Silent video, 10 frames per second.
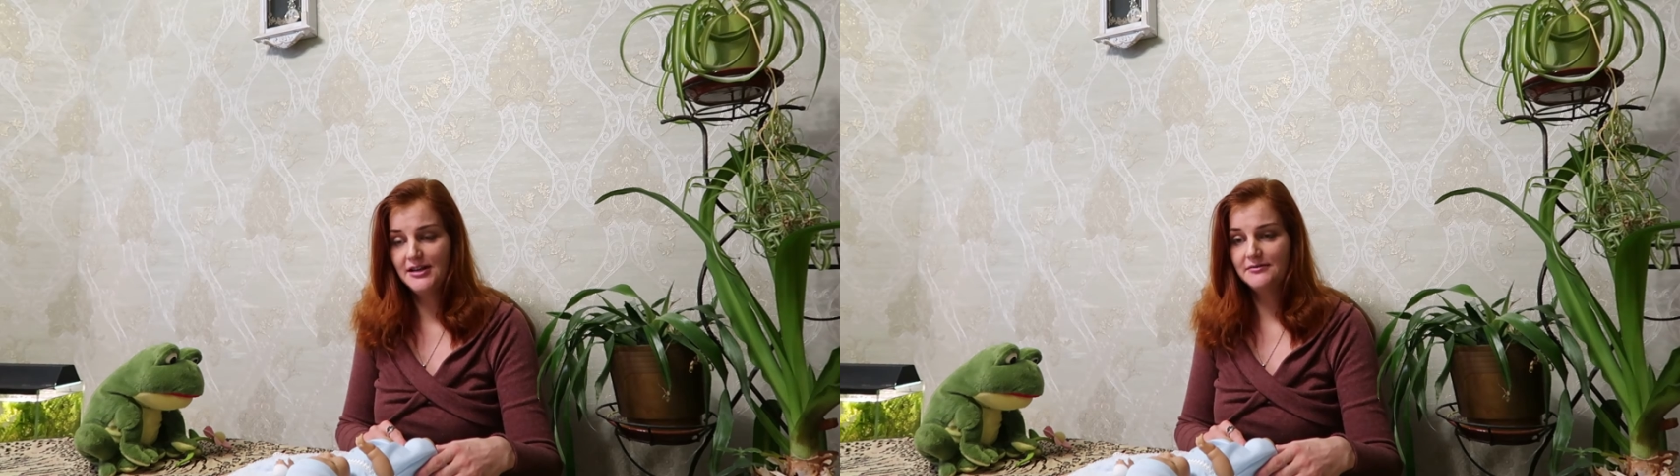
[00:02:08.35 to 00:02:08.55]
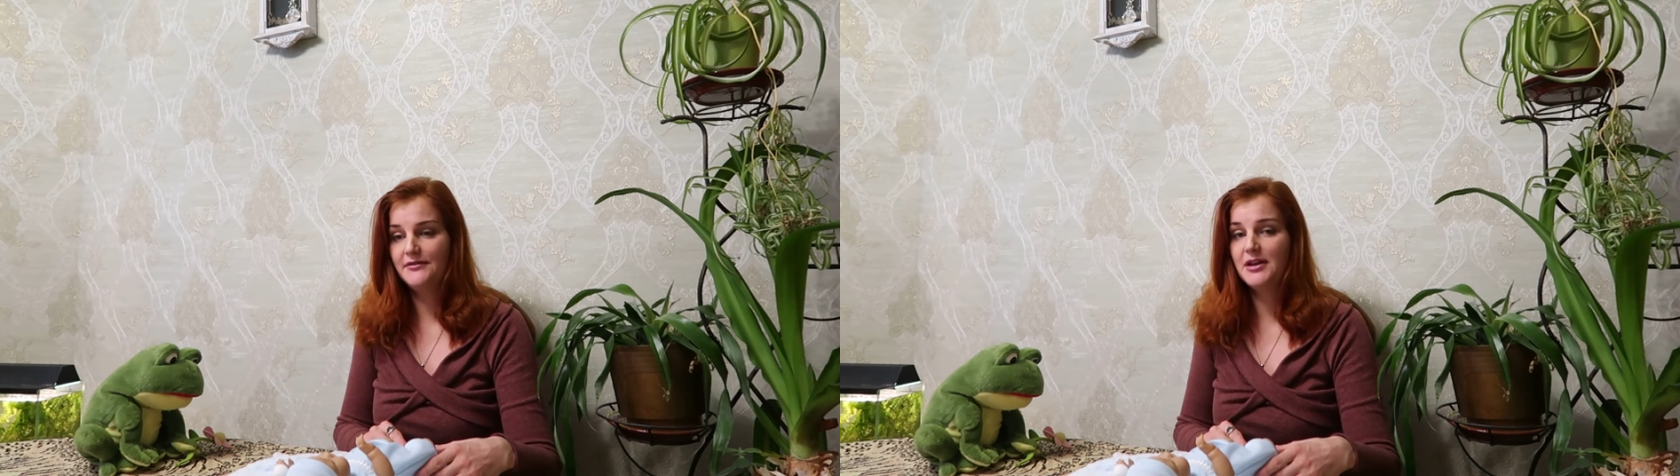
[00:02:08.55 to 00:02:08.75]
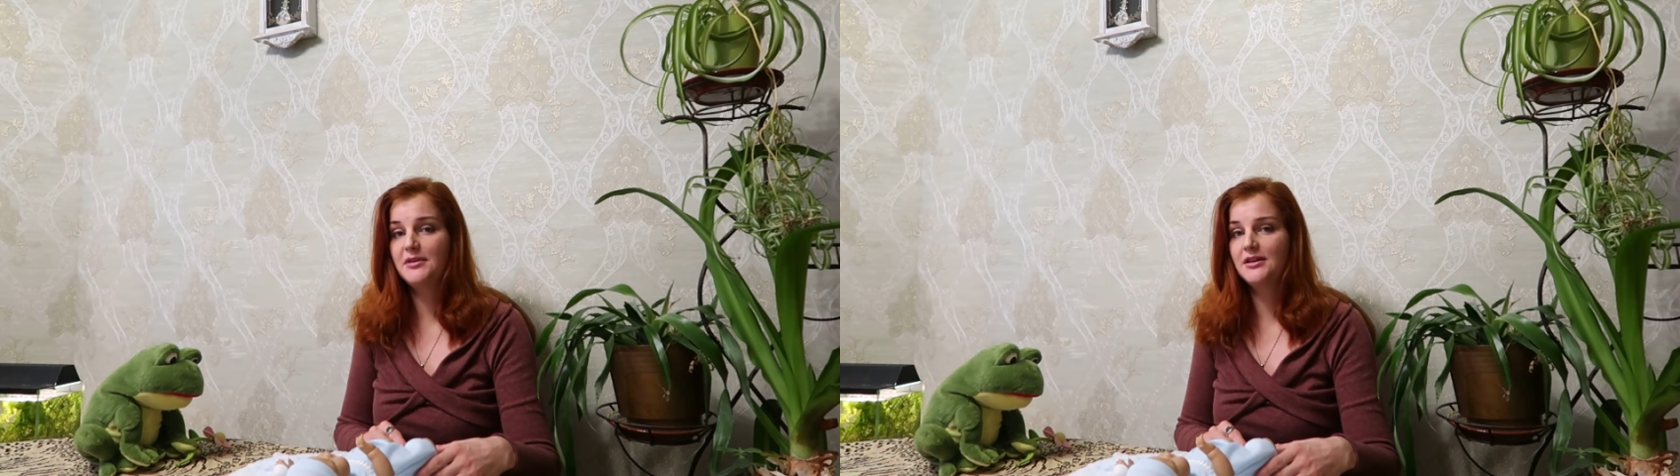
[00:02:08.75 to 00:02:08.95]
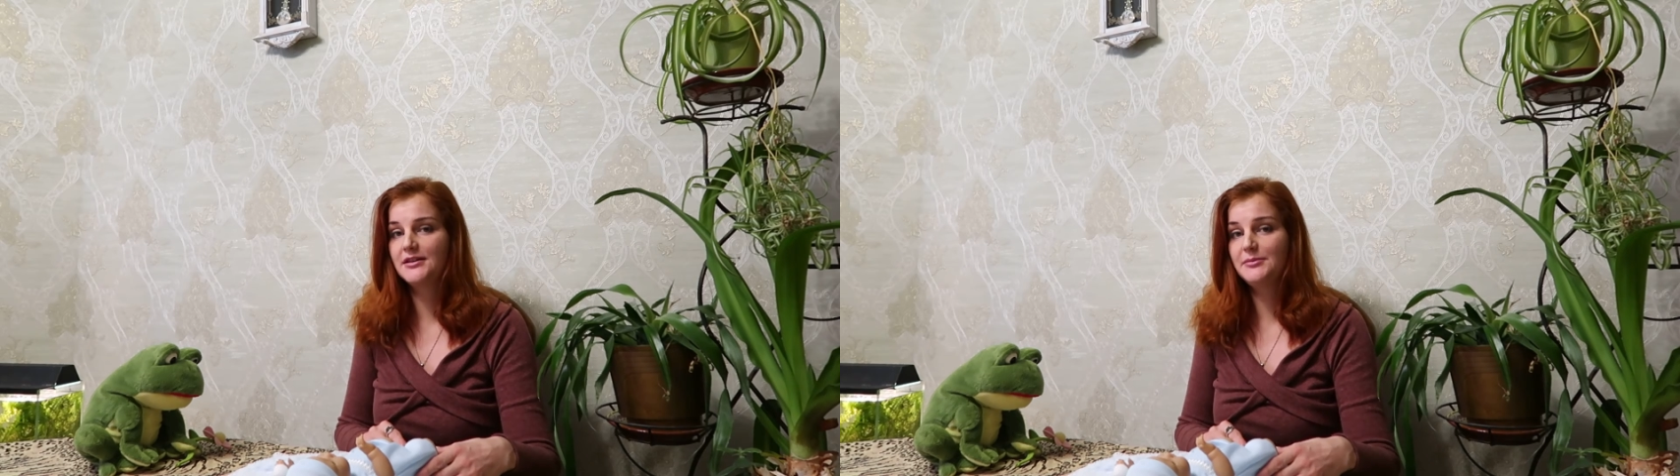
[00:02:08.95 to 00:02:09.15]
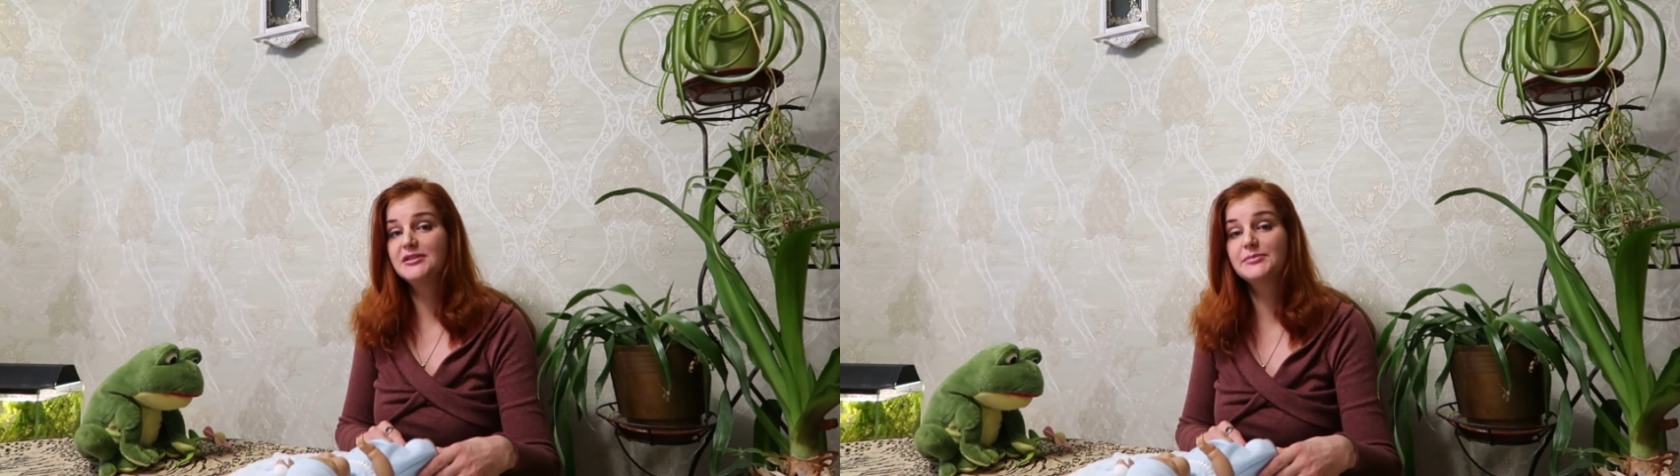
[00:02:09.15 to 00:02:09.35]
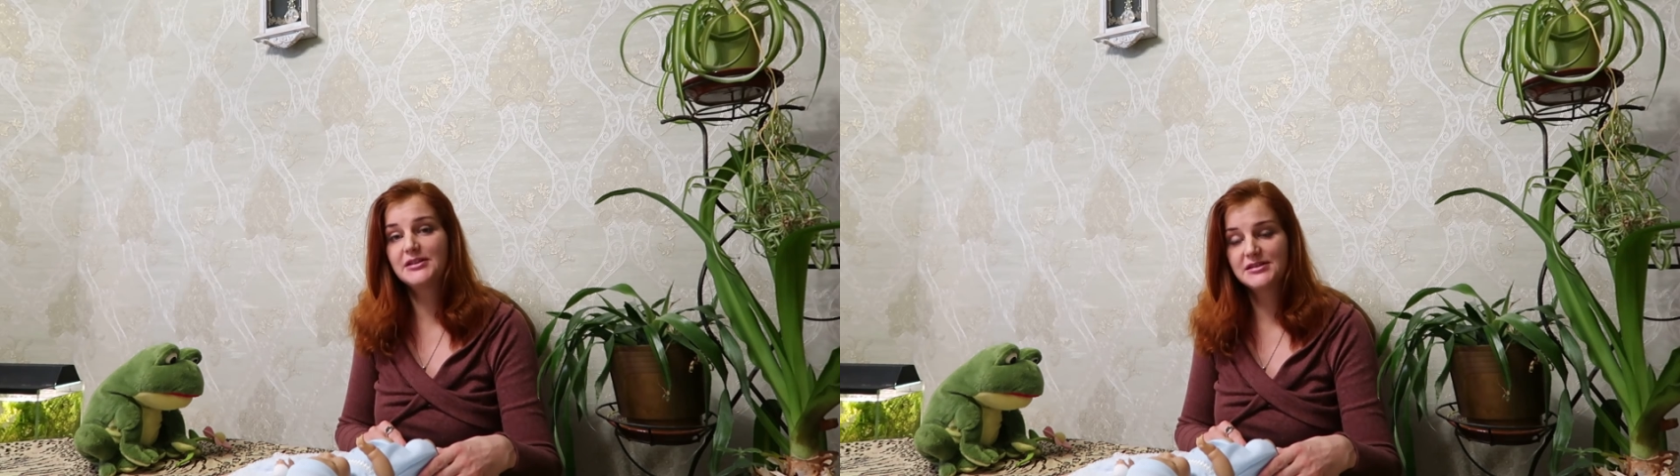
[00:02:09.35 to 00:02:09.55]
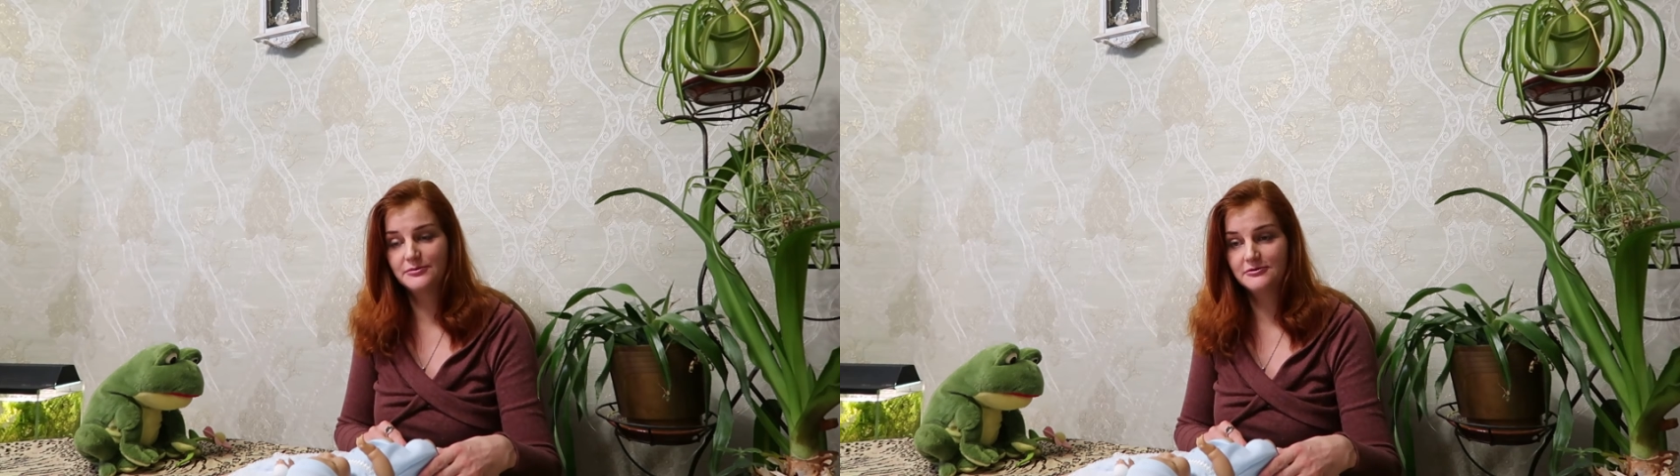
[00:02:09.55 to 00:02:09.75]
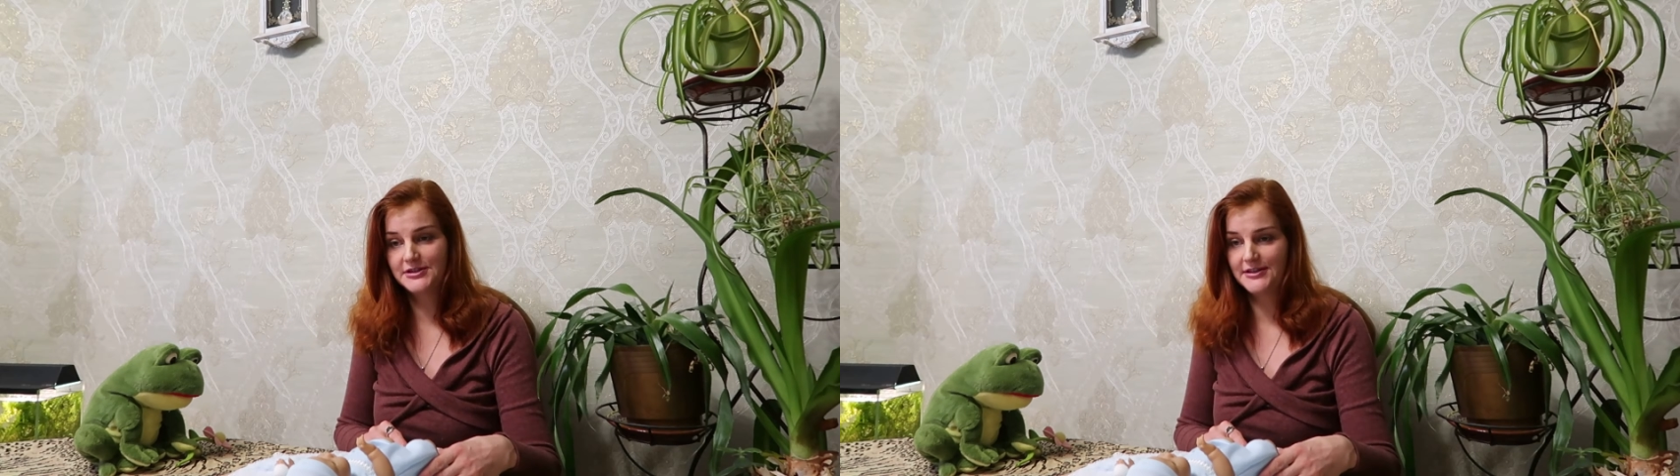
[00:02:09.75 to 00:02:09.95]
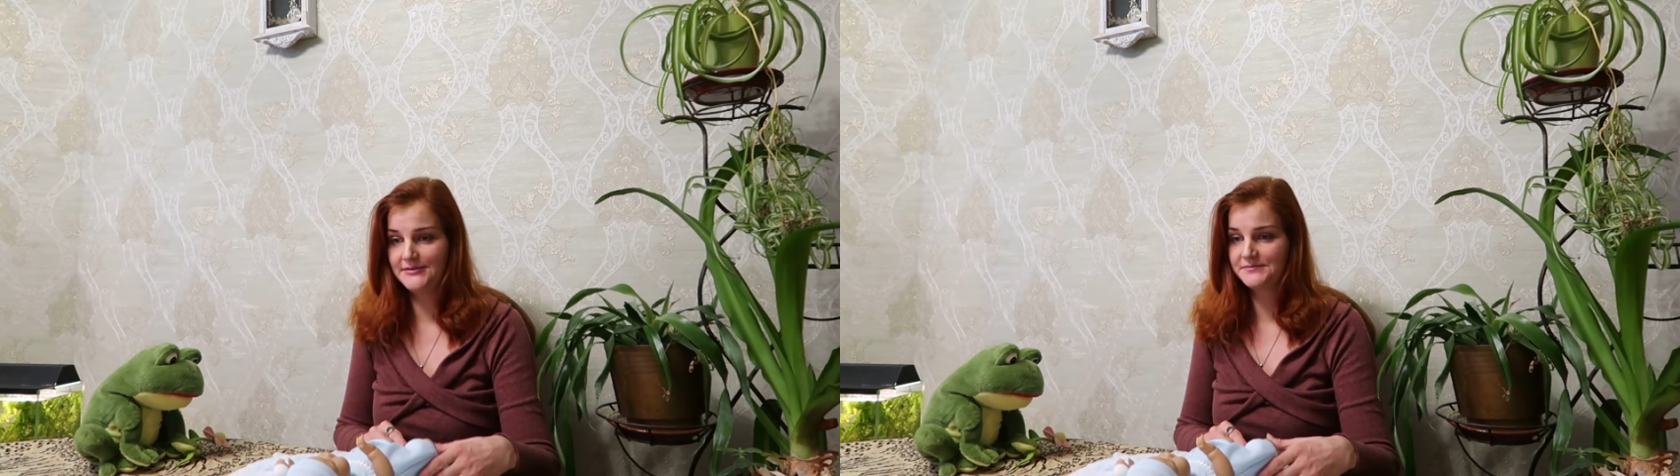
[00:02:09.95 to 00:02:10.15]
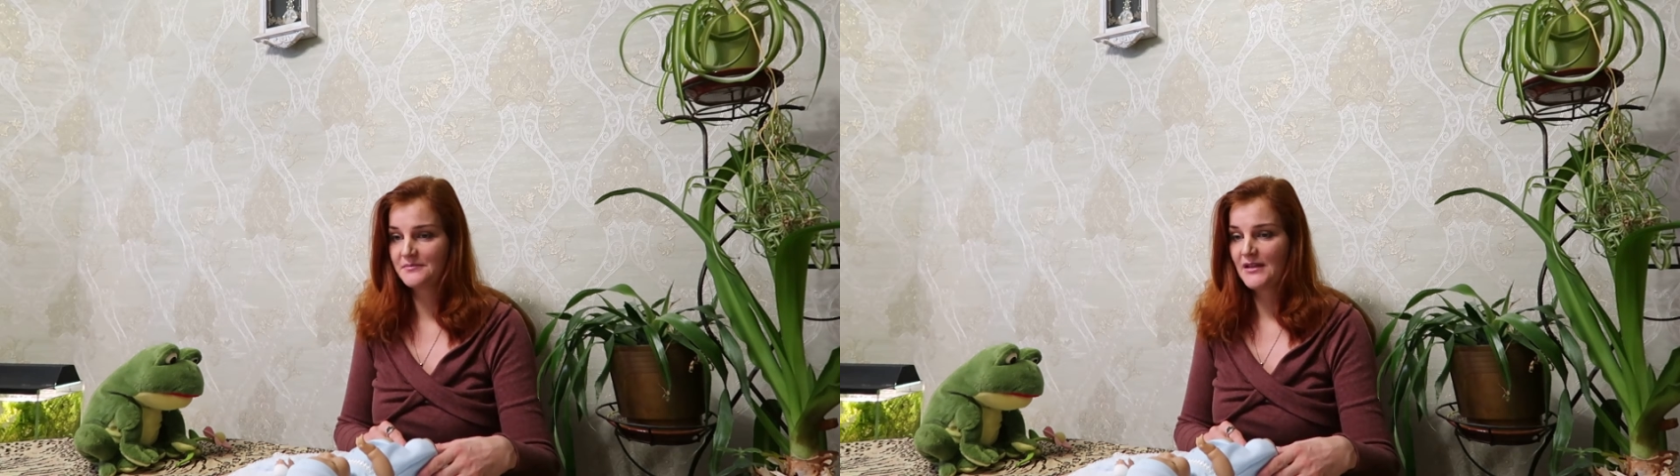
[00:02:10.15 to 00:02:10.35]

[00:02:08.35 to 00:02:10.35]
во время игры без присмотра.